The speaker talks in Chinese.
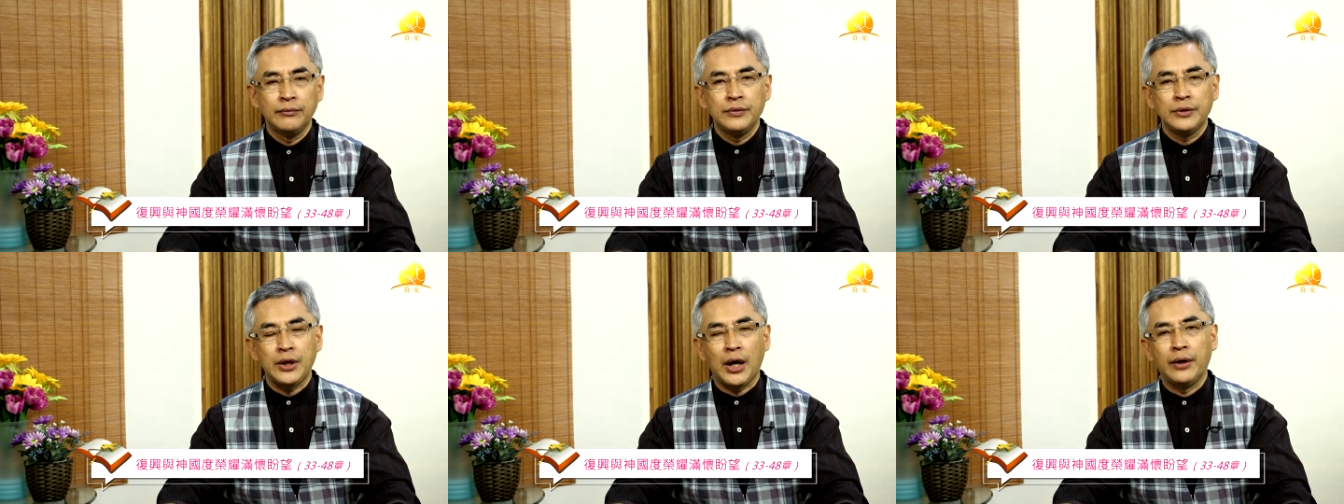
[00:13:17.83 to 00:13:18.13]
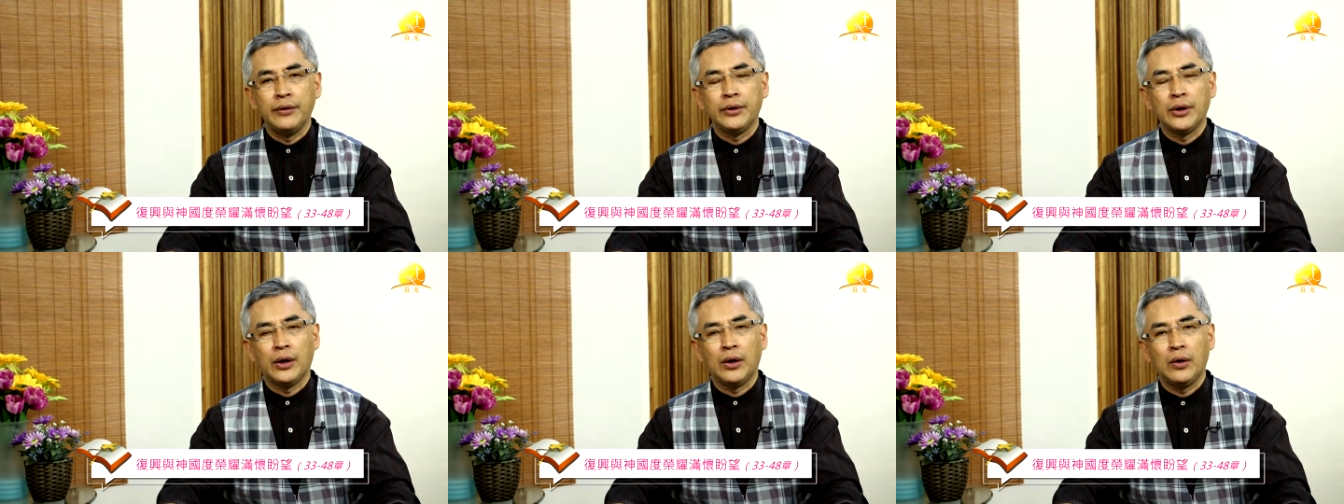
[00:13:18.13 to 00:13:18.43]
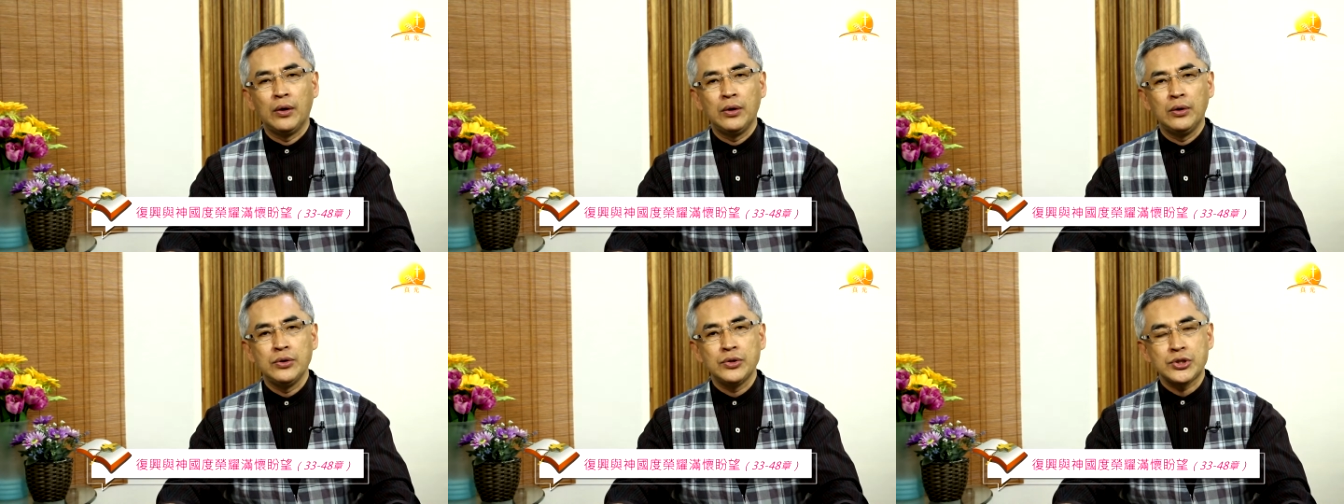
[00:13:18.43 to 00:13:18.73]
谈
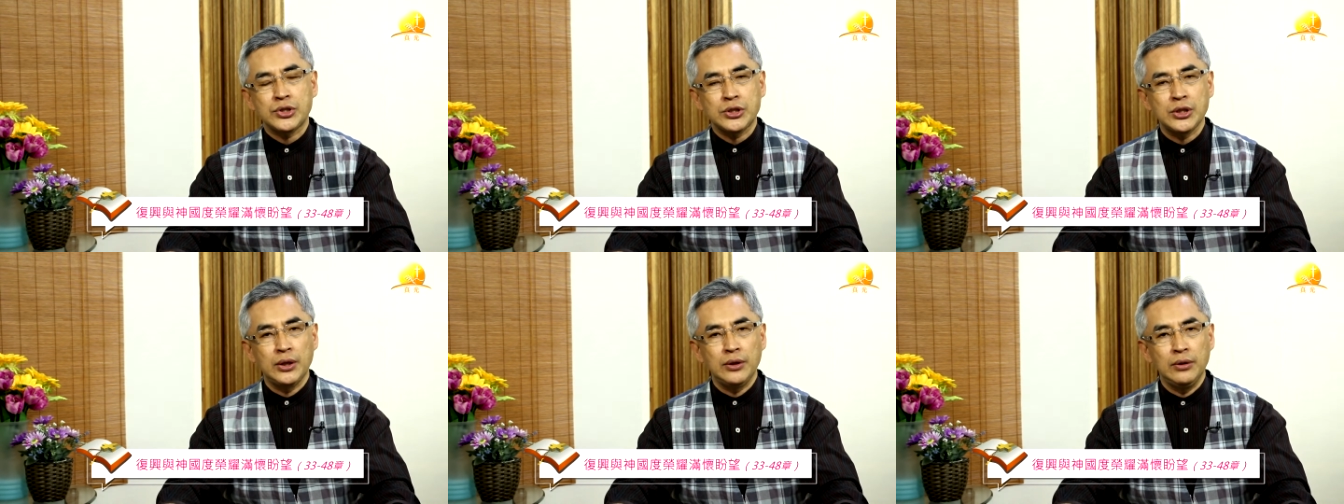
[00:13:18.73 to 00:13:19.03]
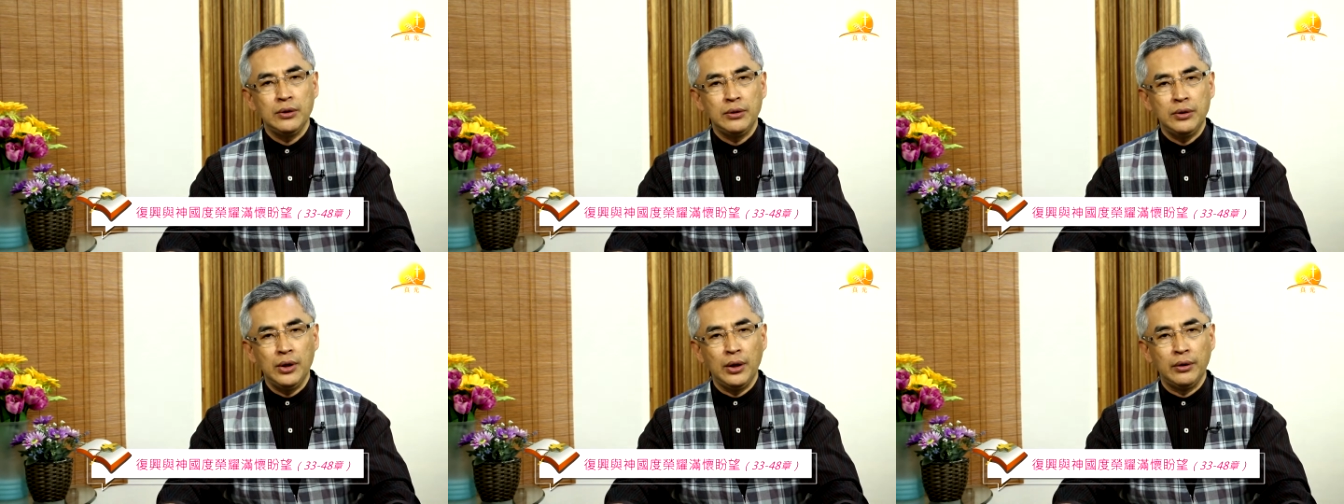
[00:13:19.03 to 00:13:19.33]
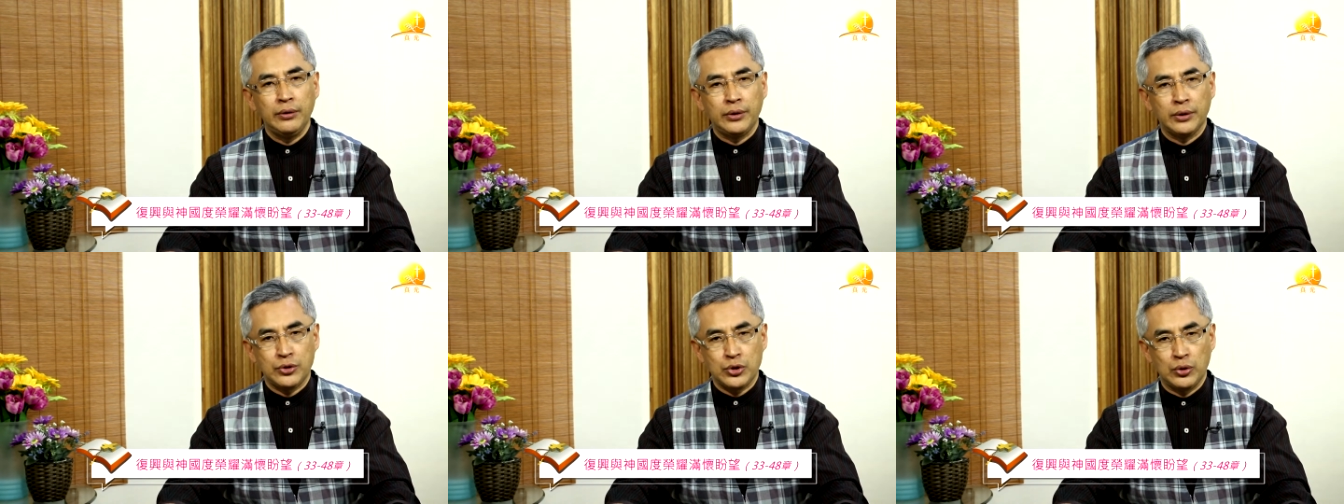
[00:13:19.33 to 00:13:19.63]
到圣
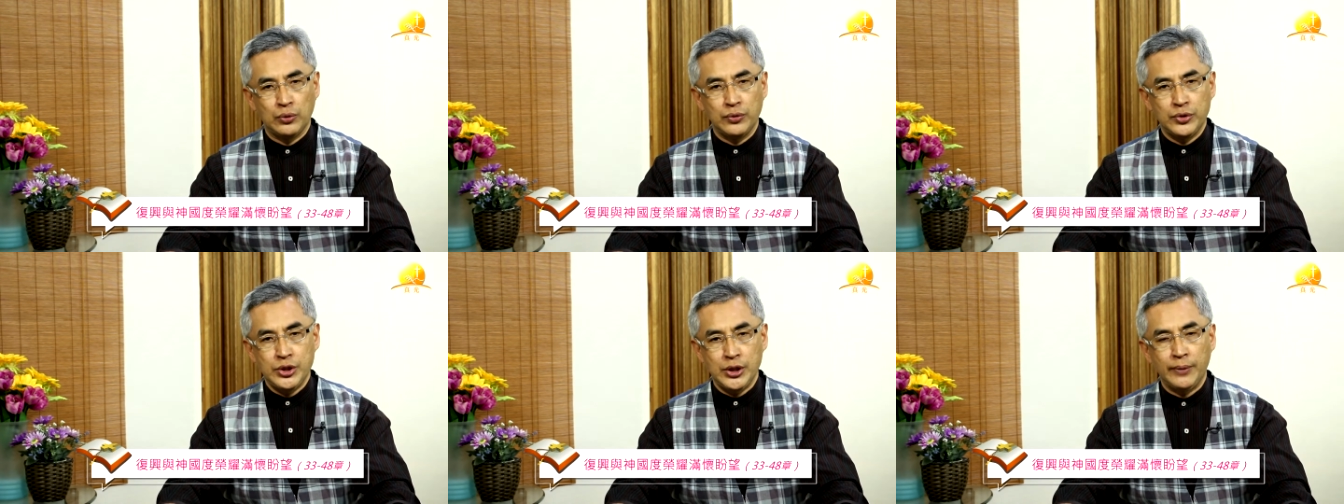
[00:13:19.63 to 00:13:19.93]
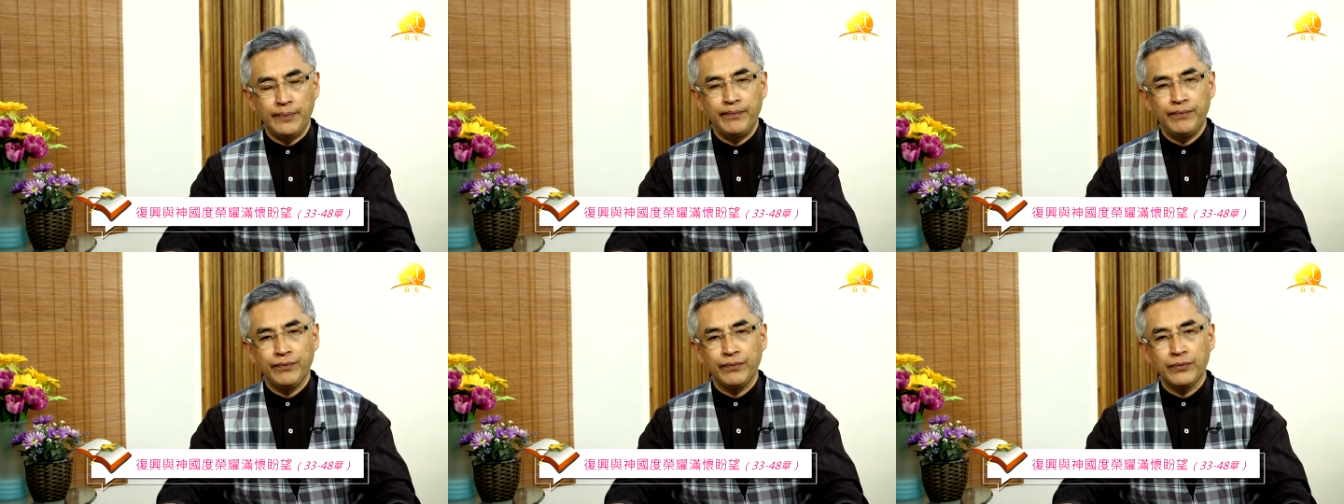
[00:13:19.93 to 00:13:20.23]
殿的重建。